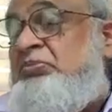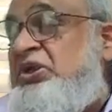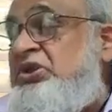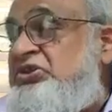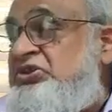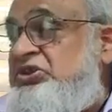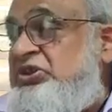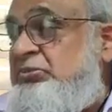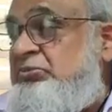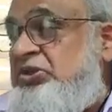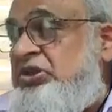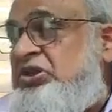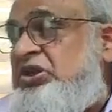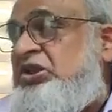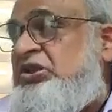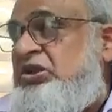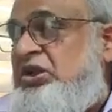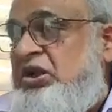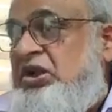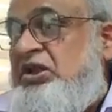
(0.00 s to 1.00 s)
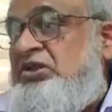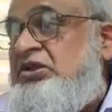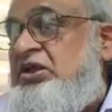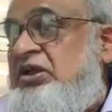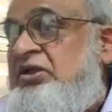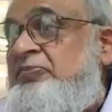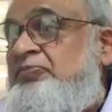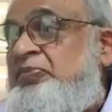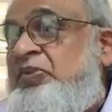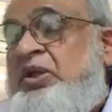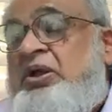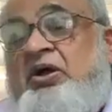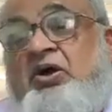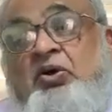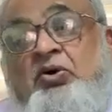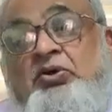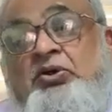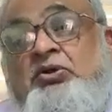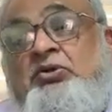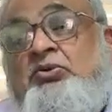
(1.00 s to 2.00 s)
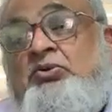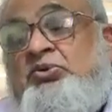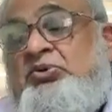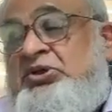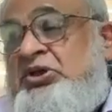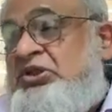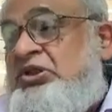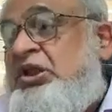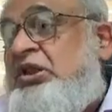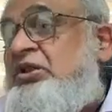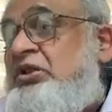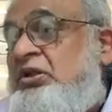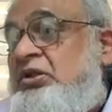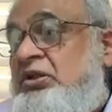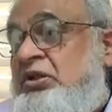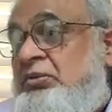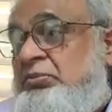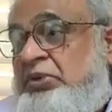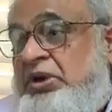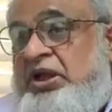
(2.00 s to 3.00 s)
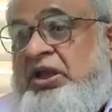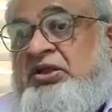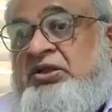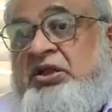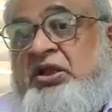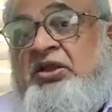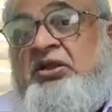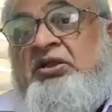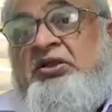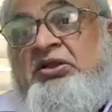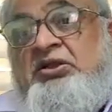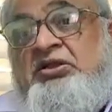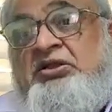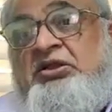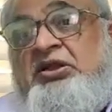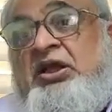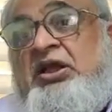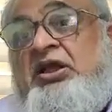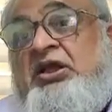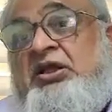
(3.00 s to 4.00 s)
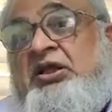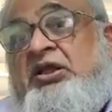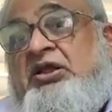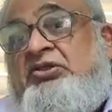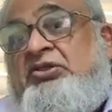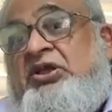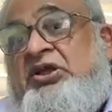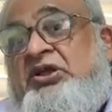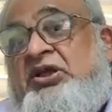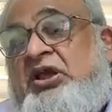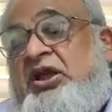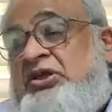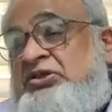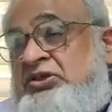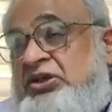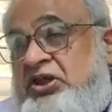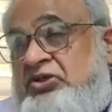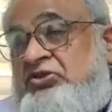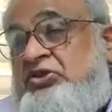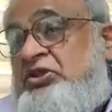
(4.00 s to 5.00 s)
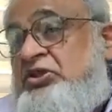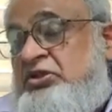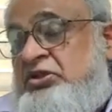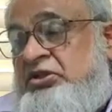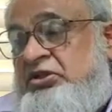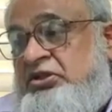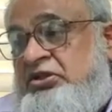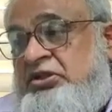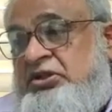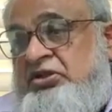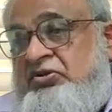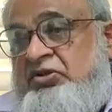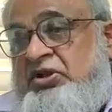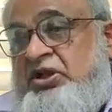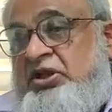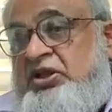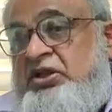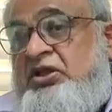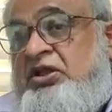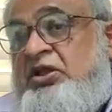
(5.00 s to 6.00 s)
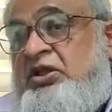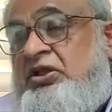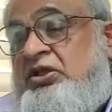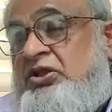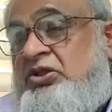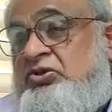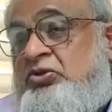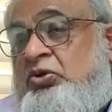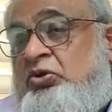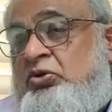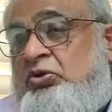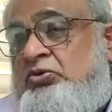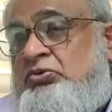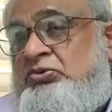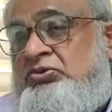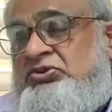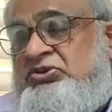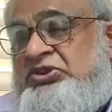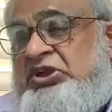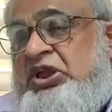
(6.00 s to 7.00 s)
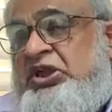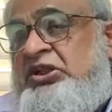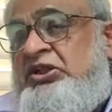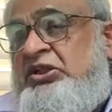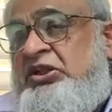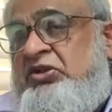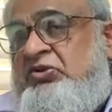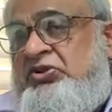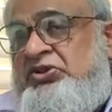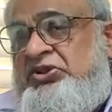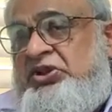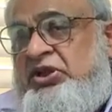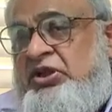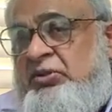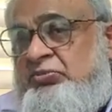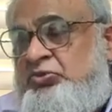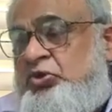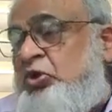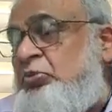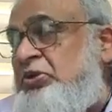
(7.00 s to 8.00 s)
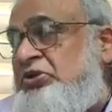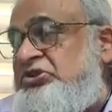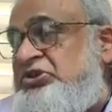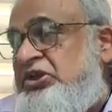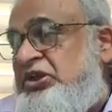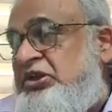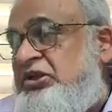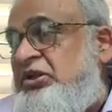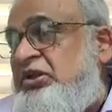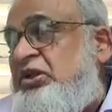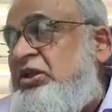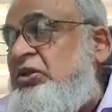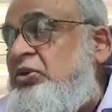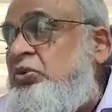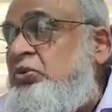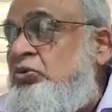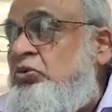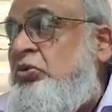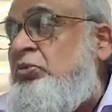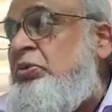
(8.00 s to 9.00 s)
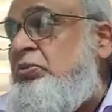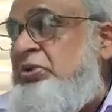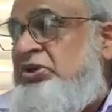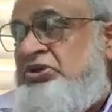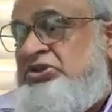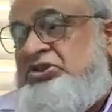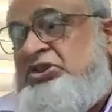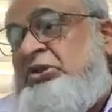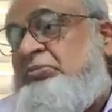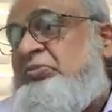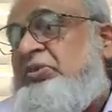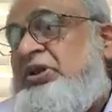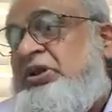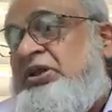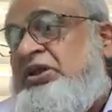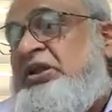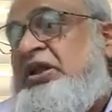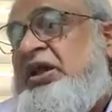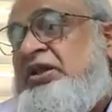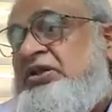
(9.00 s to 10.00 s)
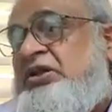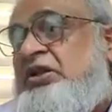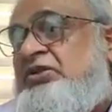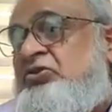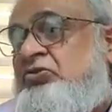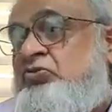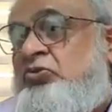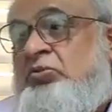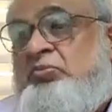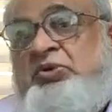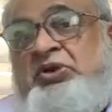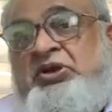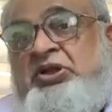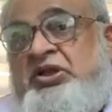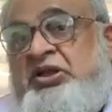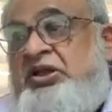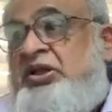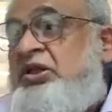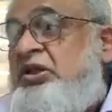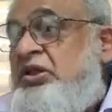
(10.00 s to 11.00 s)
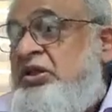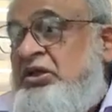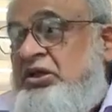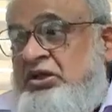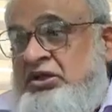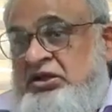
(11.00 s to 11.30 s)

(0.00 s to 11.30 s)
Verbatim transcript: में मेन स्ट्रीम के साथ रखा जाए और इनको उनके साथ पढ़ाया जाए इसलिए हालांकि हद तक आज ऐसी लेवल आ गई कि जो जहन लेवल से कमज़ोर बच्चे उनको भी मेन स्ट्रीम में लाया जा रहा है जिनको मेंटली